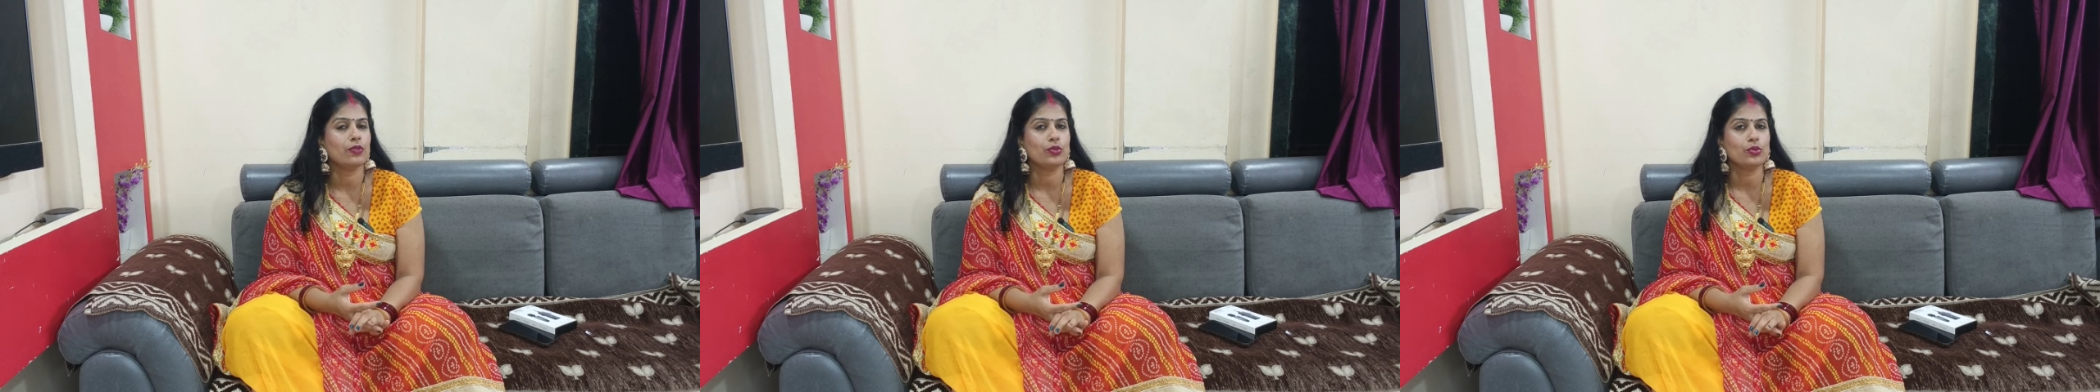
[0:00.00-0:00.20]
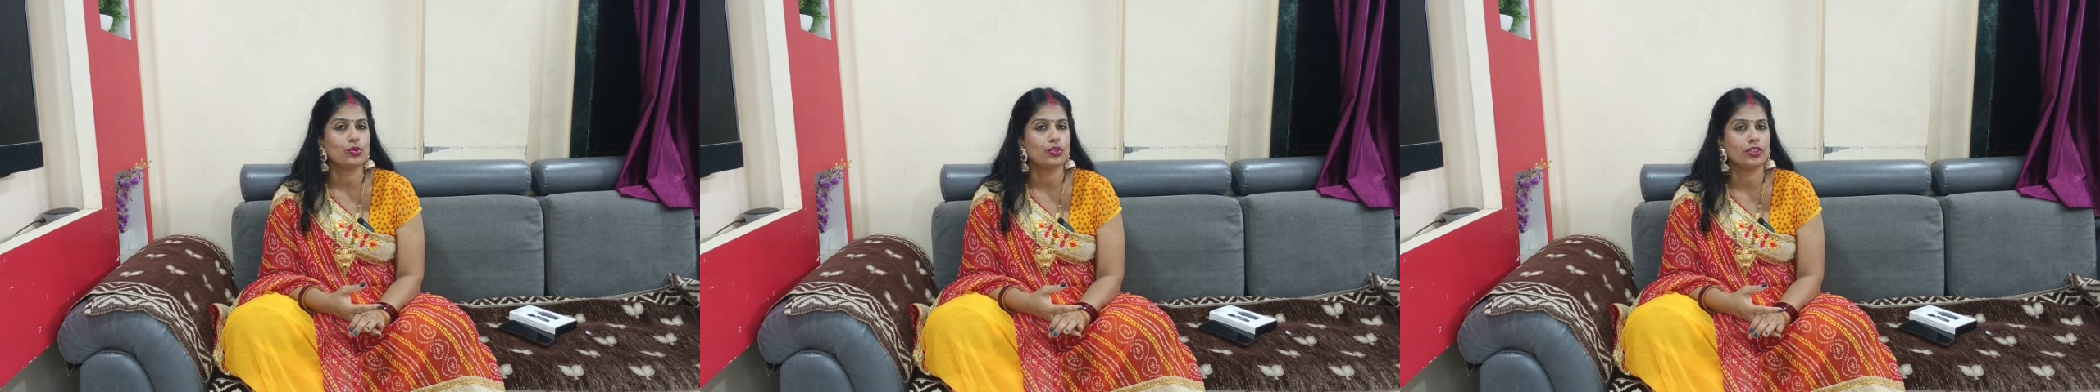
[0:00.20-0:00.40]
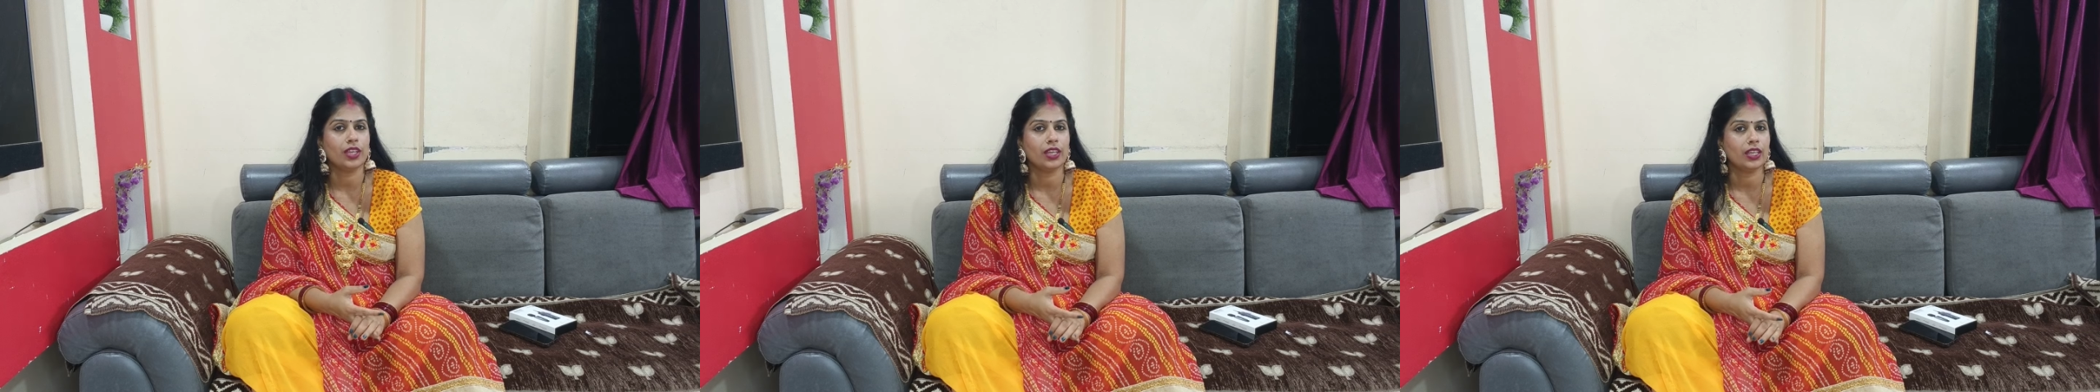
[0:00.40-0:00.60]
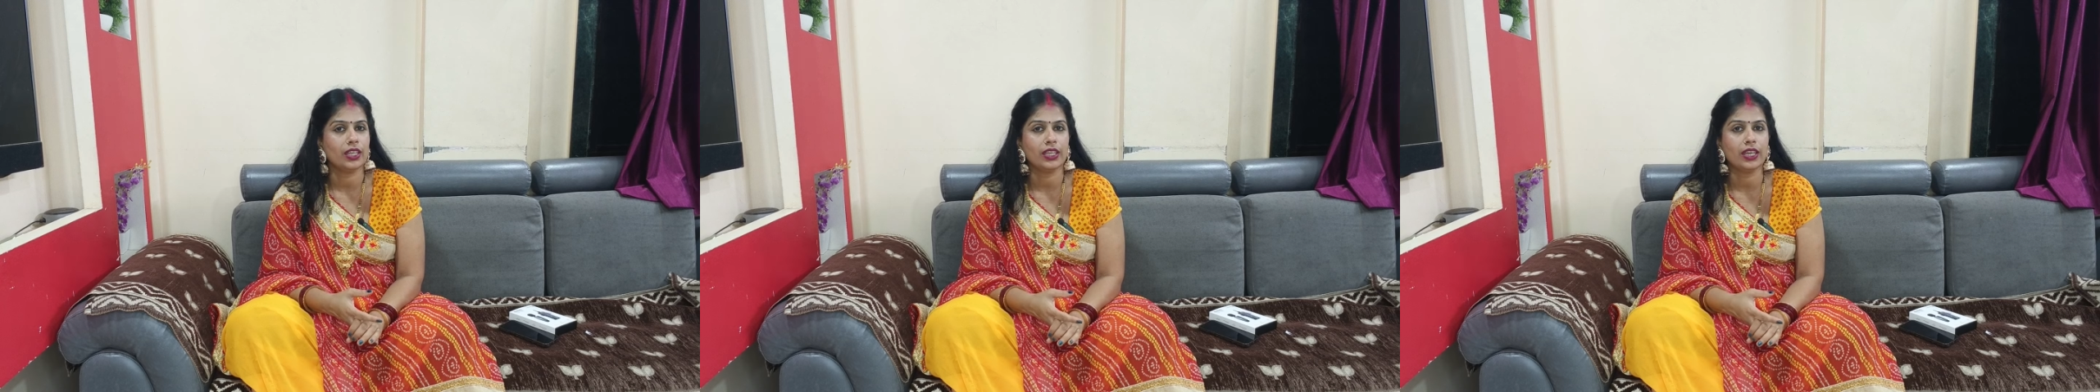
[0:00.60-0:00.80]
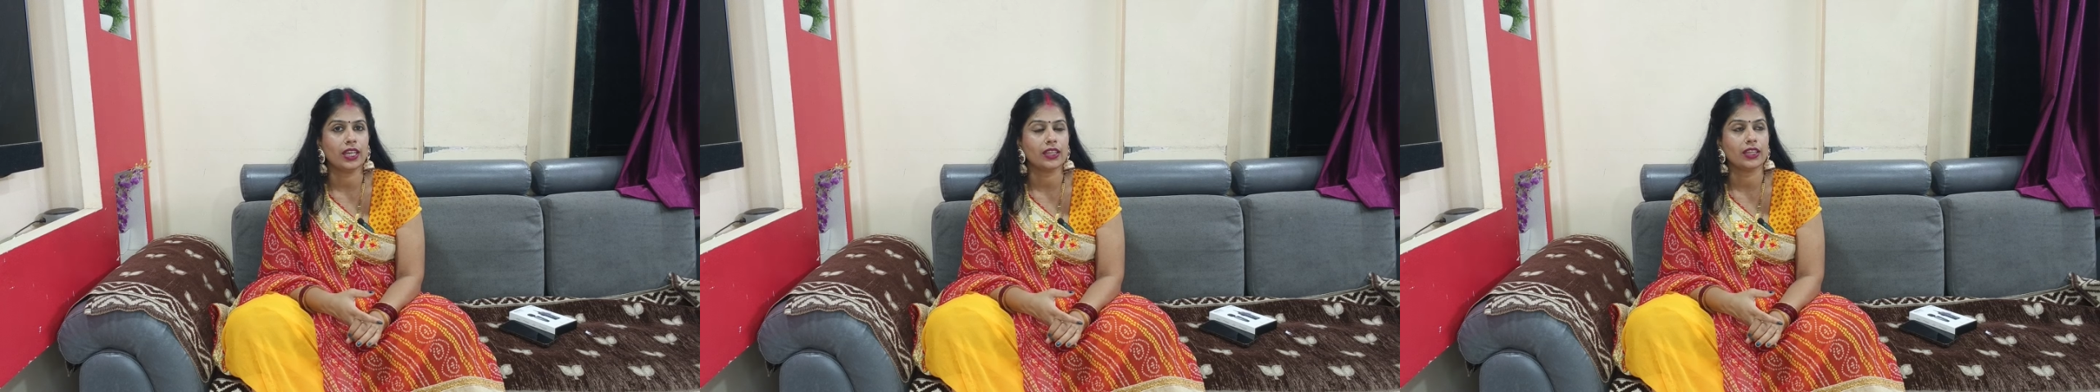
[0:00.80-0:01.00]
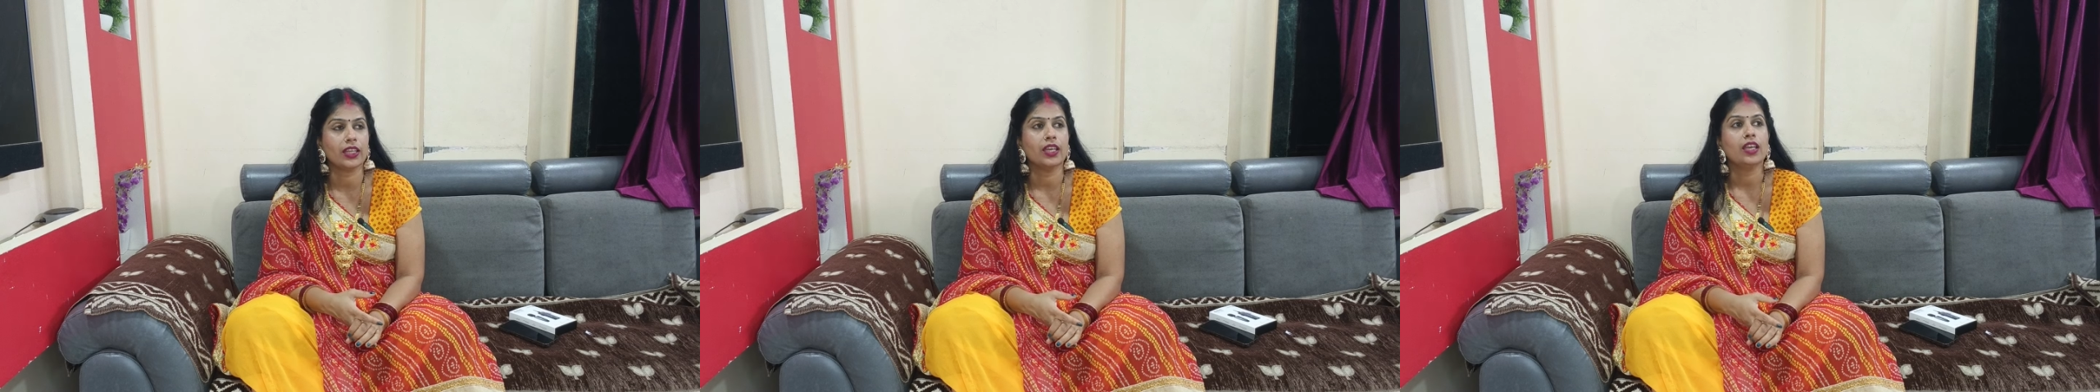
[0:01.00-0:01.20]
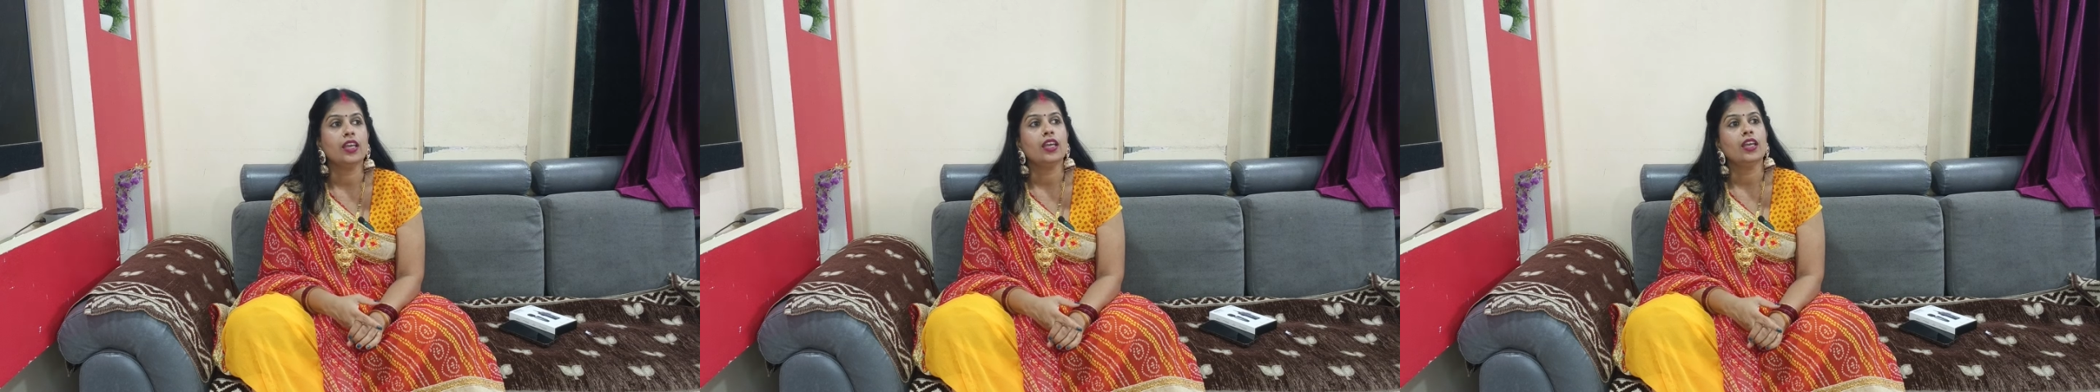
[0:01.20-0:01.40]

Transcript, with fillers: व्यूज़ उतने नहीं रहते